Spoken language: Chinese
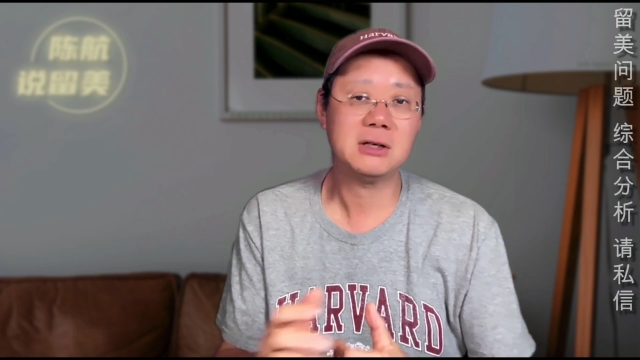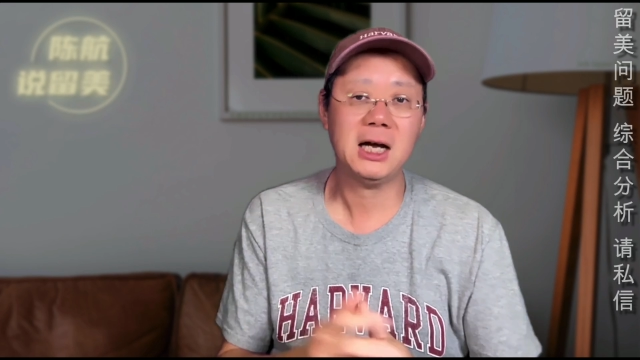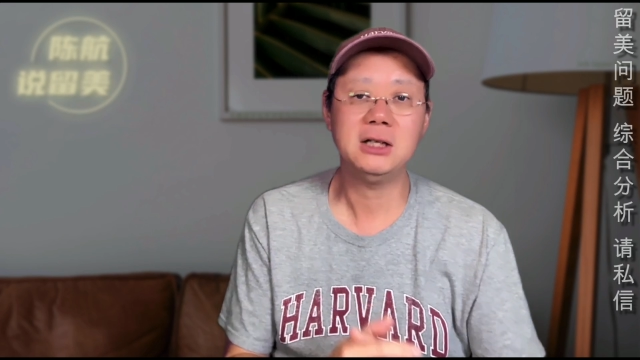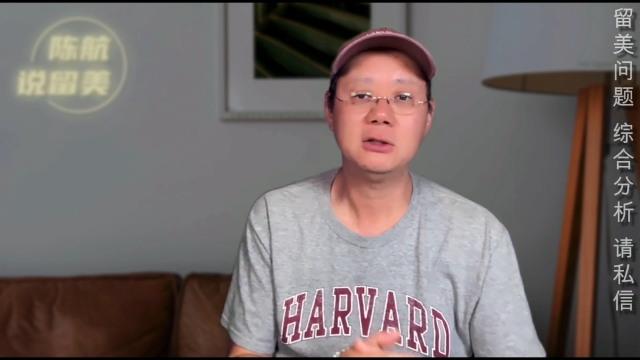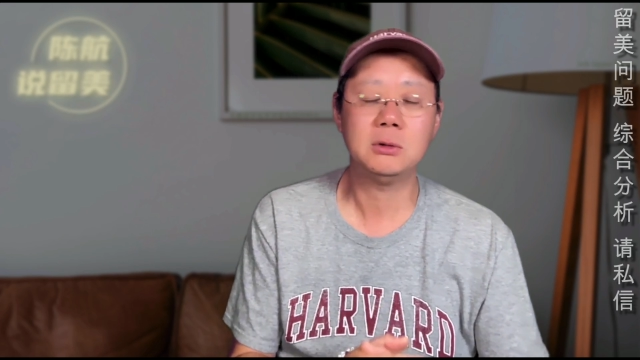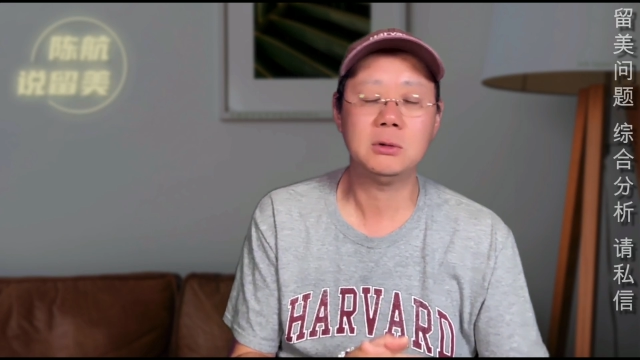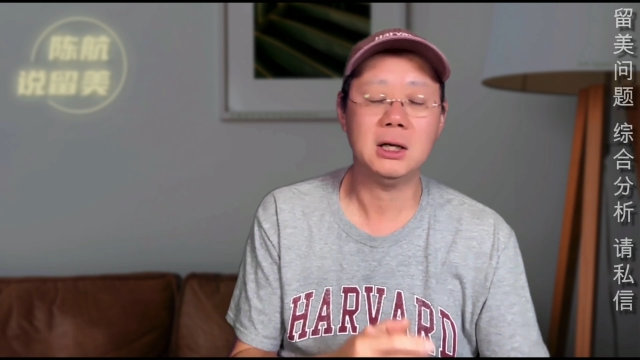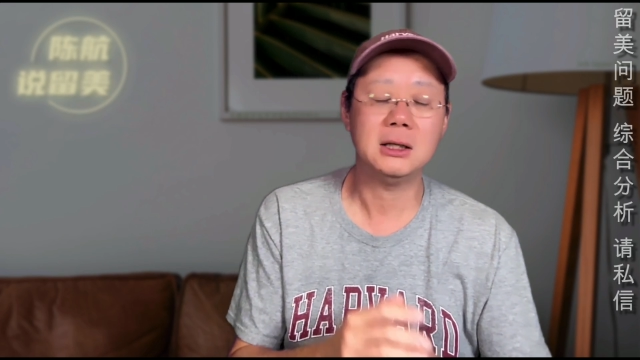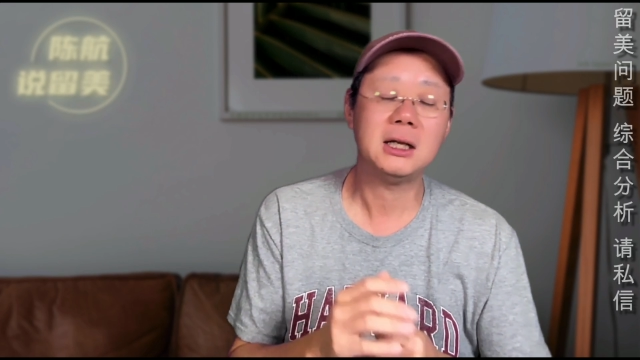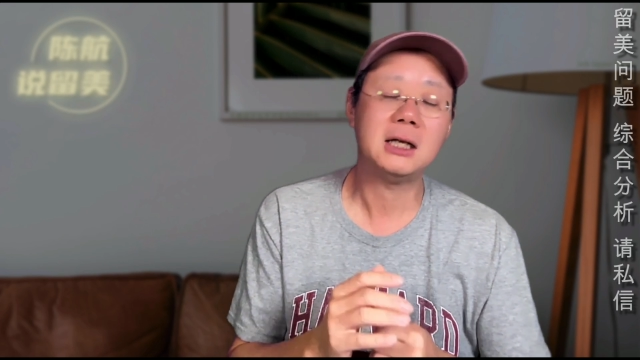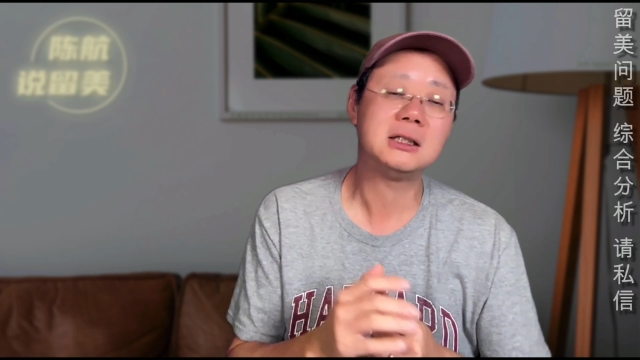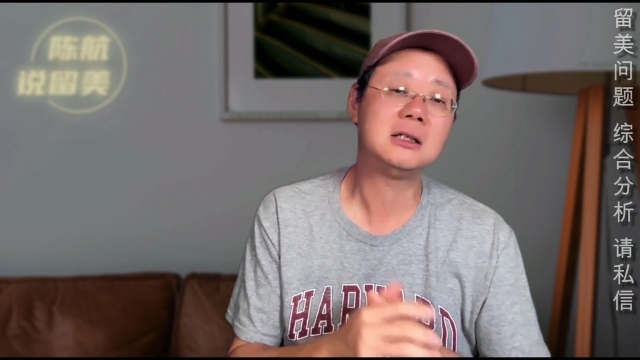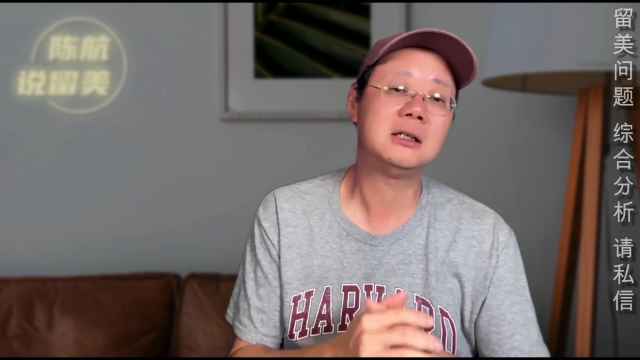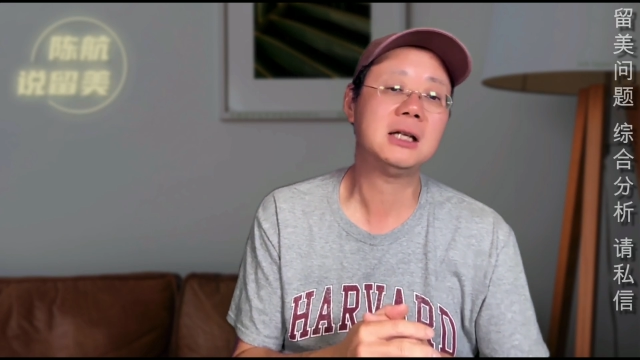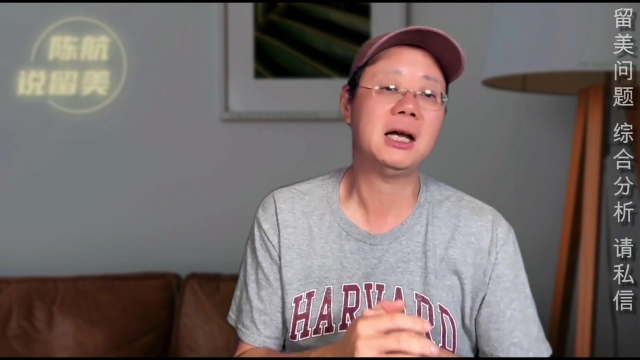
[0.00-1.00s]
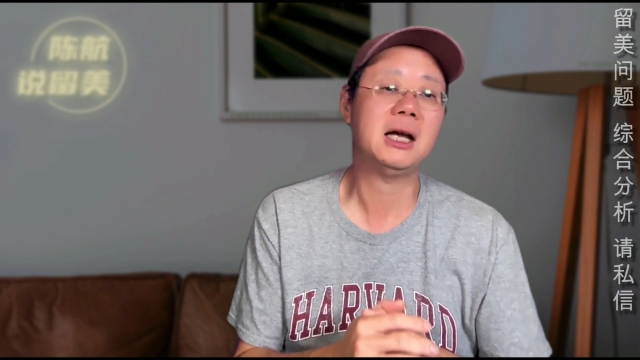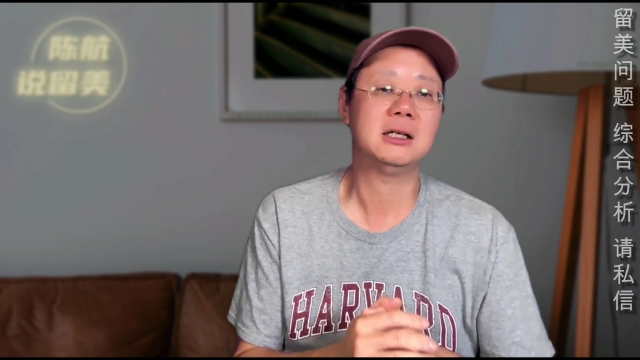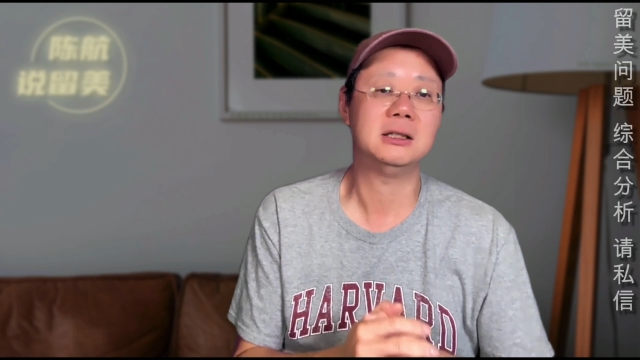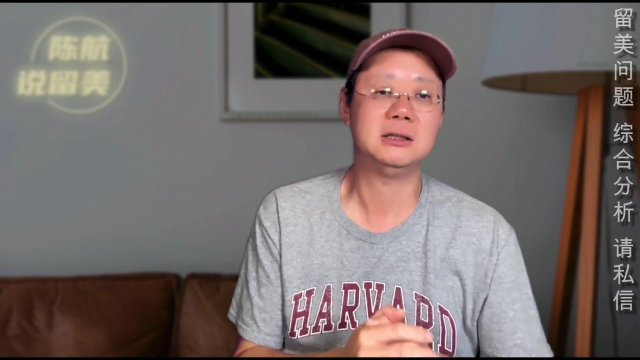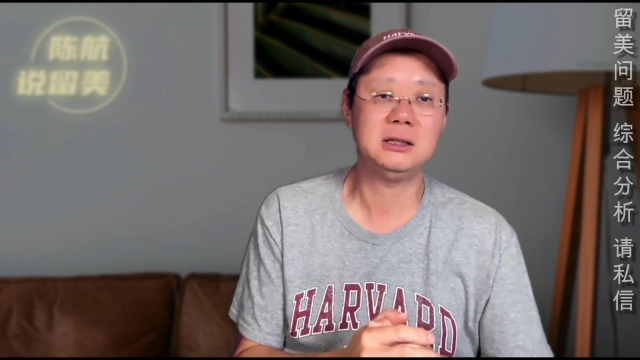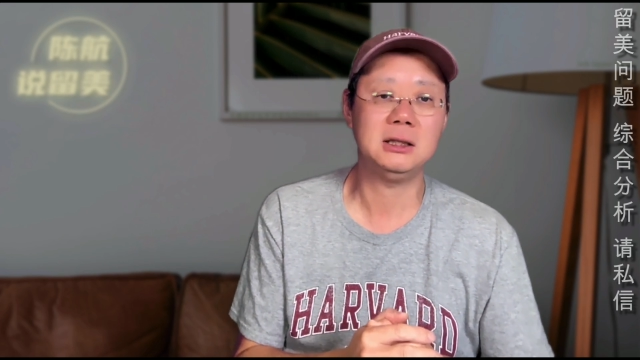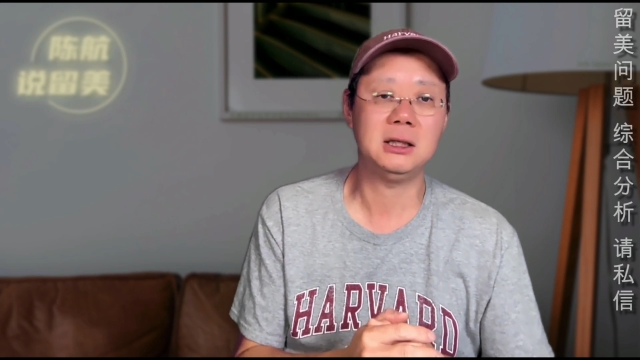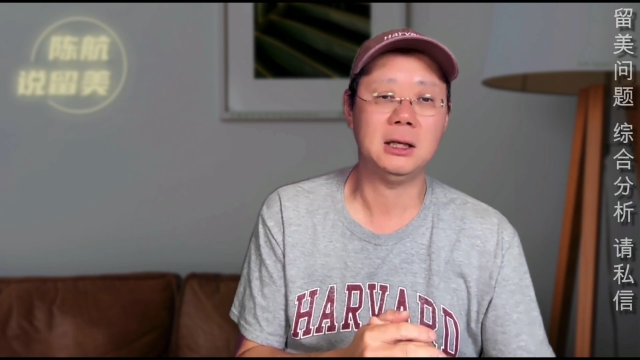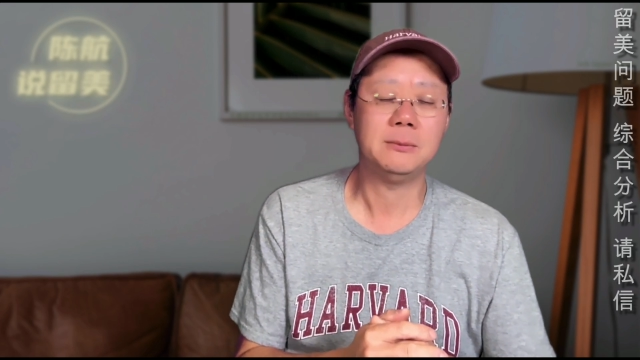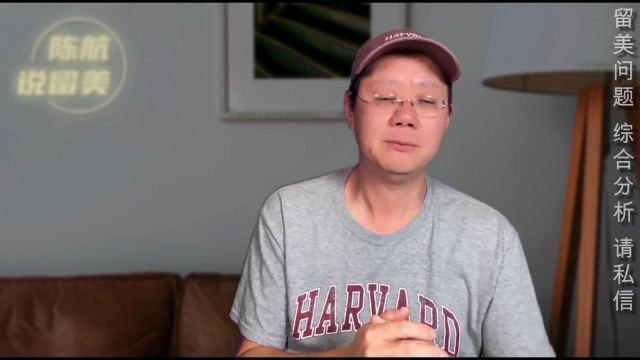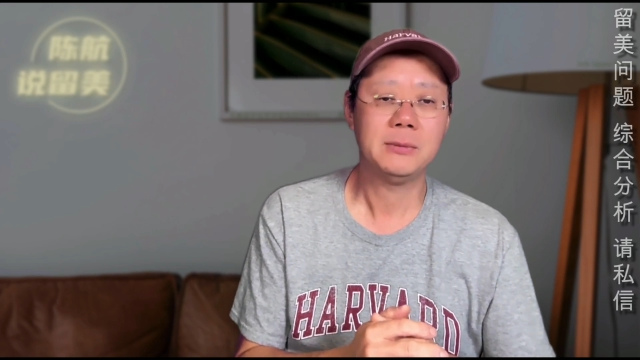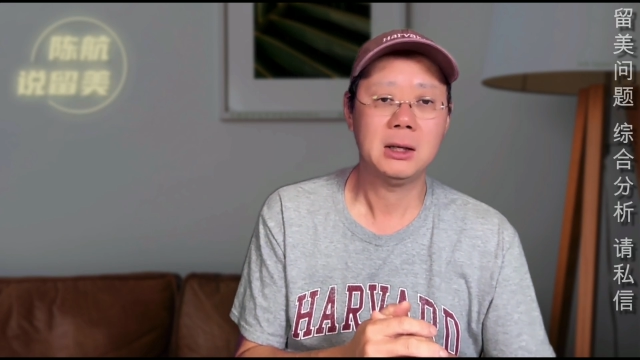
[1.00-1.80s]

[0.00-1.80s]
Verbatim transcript: 开除了，那真是太可惜了。